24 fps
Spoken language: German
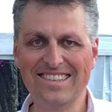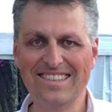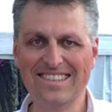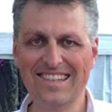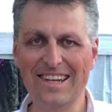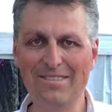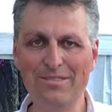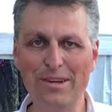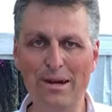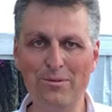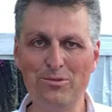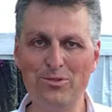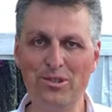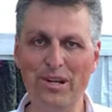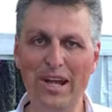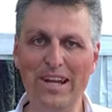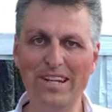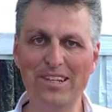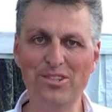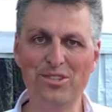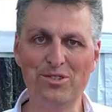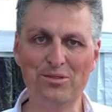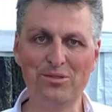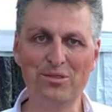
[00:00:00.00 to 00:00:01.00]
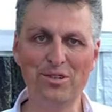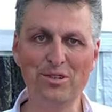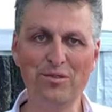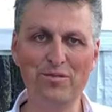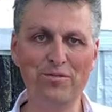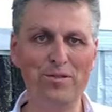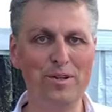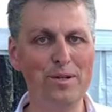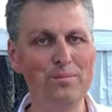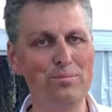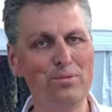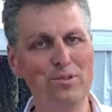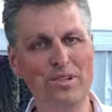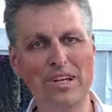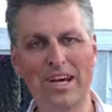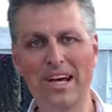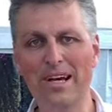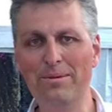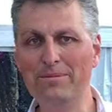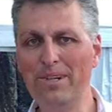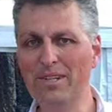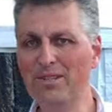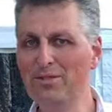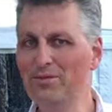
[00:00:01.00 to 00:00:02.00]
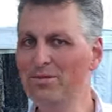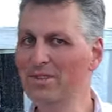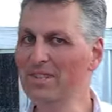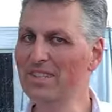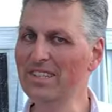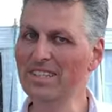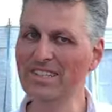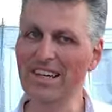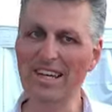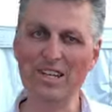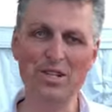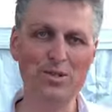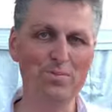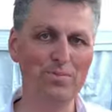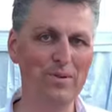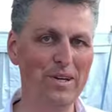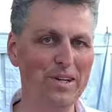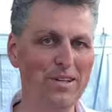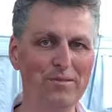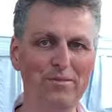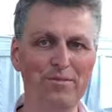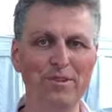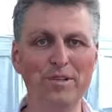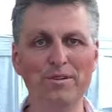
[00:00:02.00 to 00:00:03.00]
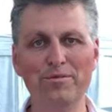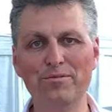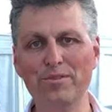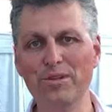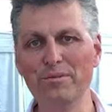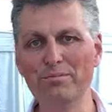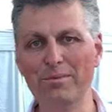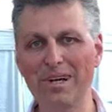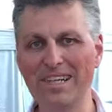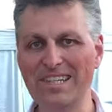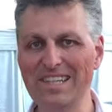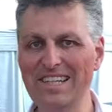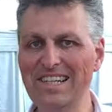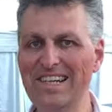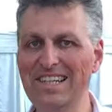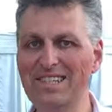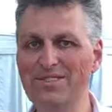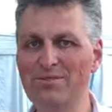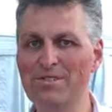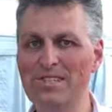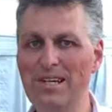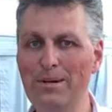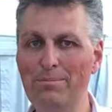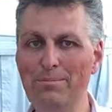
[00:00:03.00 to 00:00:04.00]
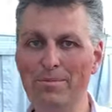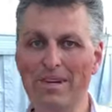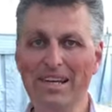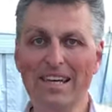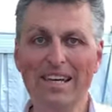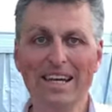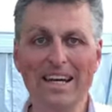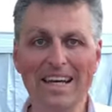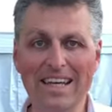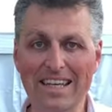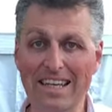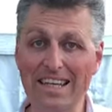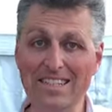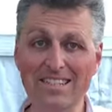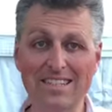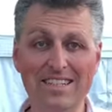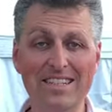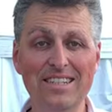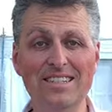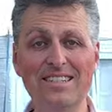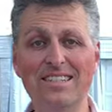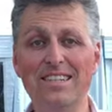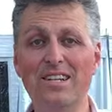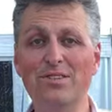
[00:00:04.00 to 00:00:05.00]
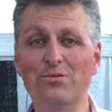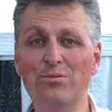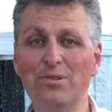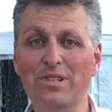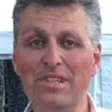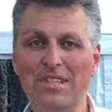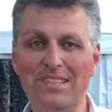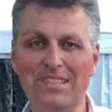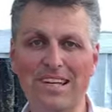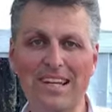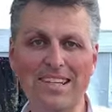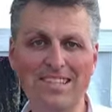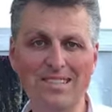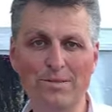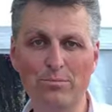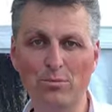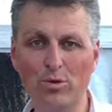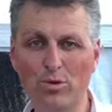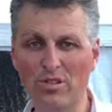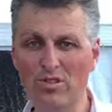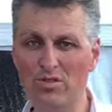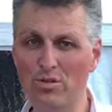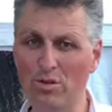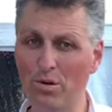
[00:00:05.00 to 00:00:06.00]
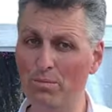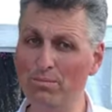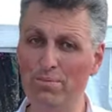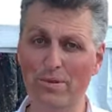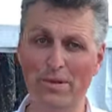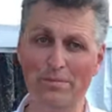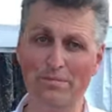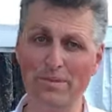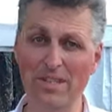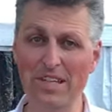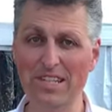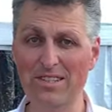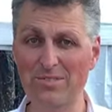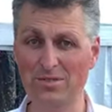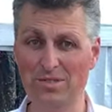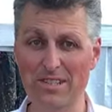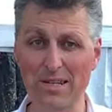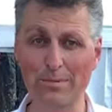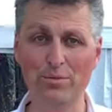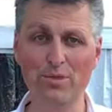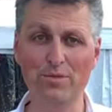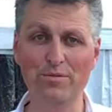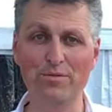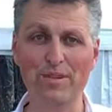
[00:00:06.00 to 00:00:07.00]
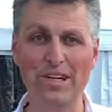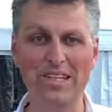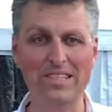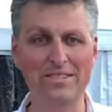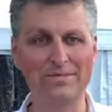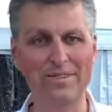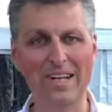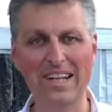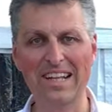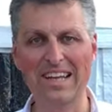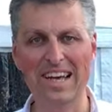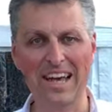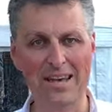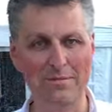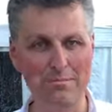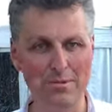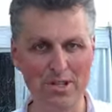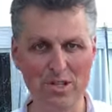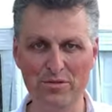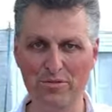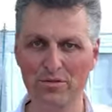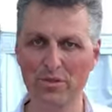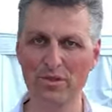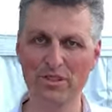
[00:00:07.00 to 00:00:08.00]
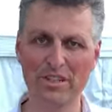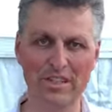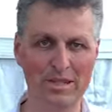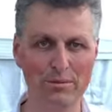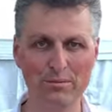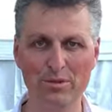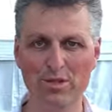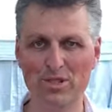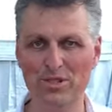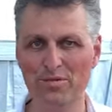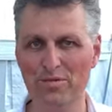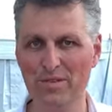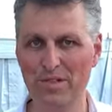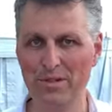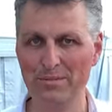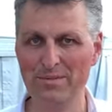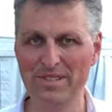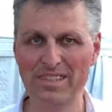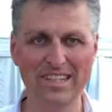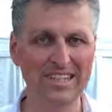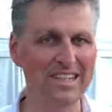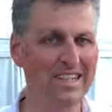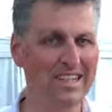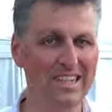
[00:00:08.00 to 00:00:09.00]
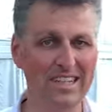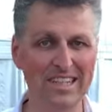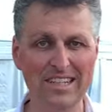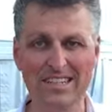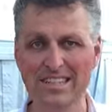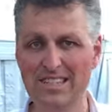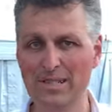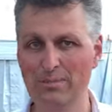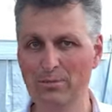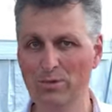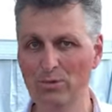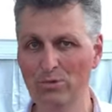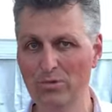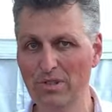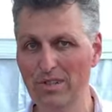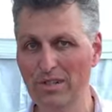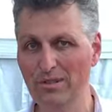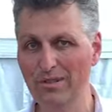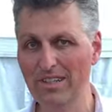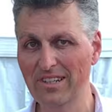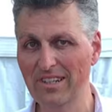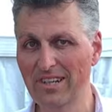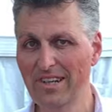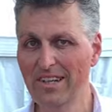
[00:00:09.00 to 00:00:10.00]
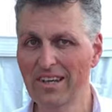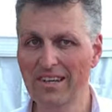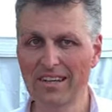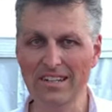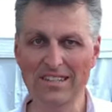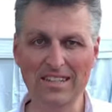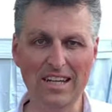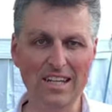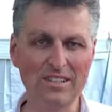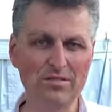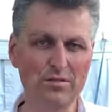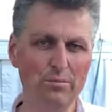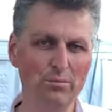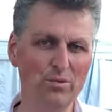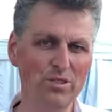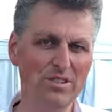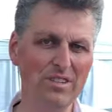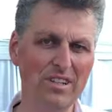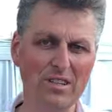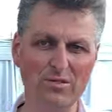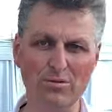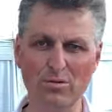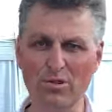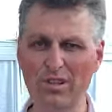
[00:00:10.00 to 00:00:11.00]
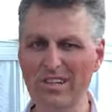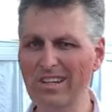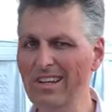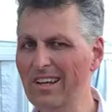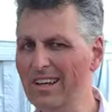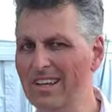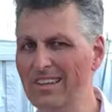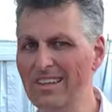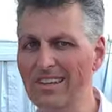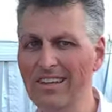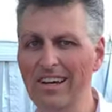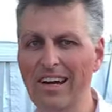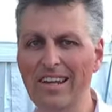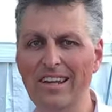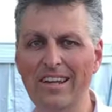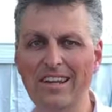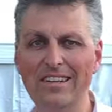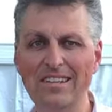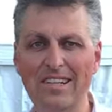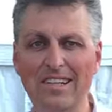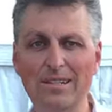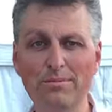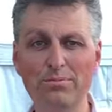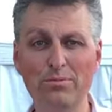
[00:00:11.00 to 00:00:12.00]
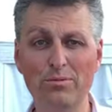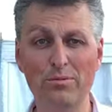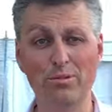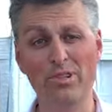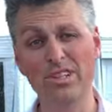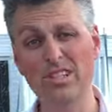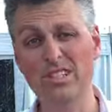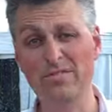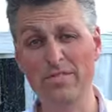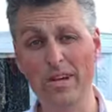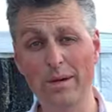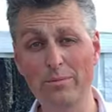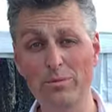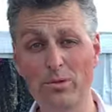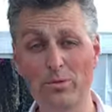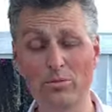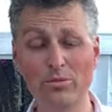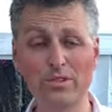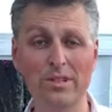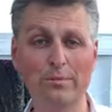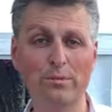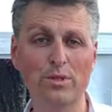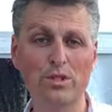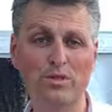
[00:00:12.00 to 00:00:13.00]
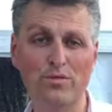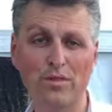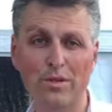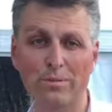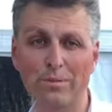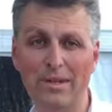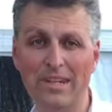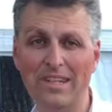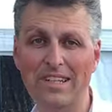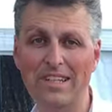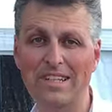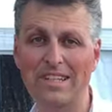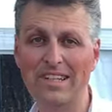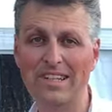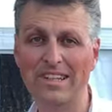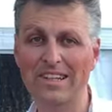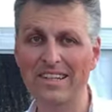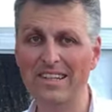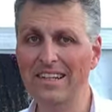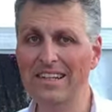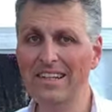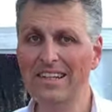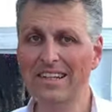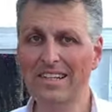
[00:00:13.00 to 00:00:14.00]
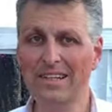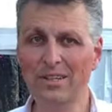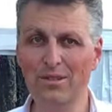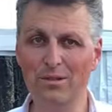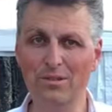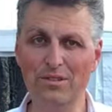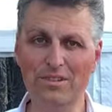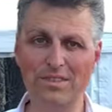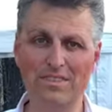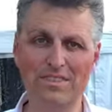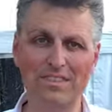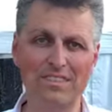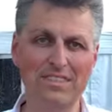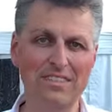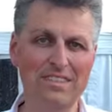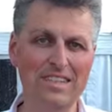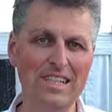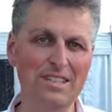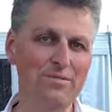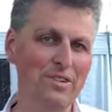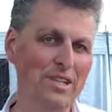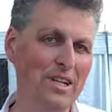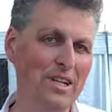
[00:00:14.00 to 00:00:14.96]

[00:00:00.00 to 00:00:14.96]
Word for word: Ja, wir haben schon einige Stunden gefilmt und haben natürlich entsprechend viel Filmmaterial zusammen. Jetzt gilt es natürlich, das Ganze möglichst komprimiert zusammenzufassen, weil kein Mensch will einen Imagefilm sehen, der nachher zehn Minuten dauert. Das heißt, wir müssen also einen knackigen anderthalb oder zwei Minuten Imagefilm nachher drehen und äh, das wird